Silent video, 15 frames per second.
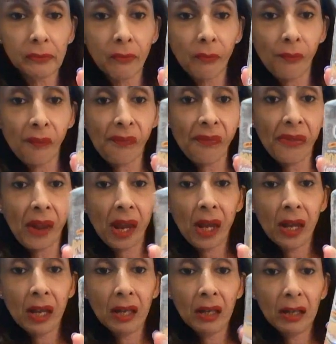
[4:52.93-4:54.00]
Hmm.
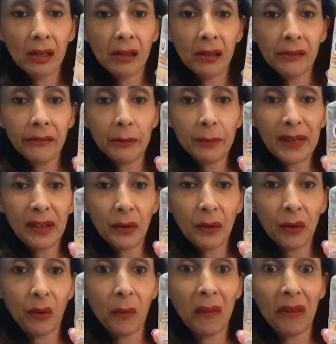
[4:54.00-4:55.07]
Hein, faites pas
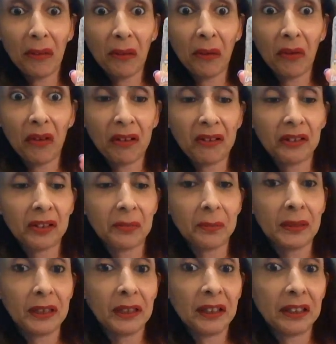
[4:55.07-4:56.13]
attention à mes ongles, hein, j'ai
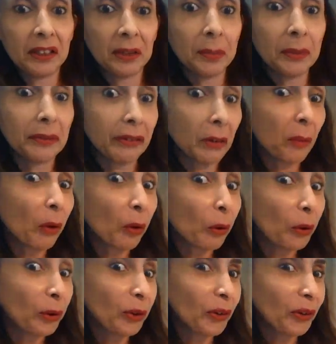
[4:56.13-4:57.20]
pas, pas vraiment eu
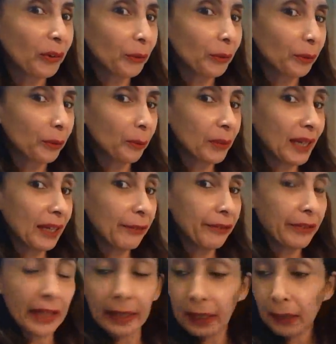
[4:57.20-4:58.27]
le temps de, bien les
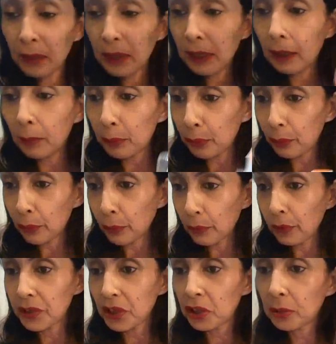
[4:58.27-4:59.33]
faire là. Mais là, pour
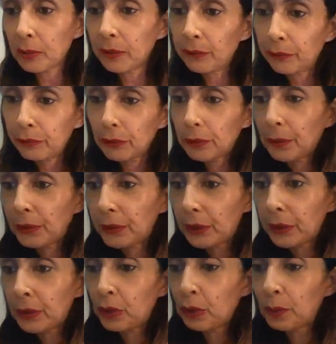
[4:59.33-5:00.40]
euh, si jamais vous vous demandez
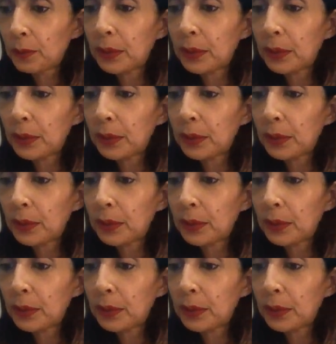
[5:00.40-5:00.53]
ce que je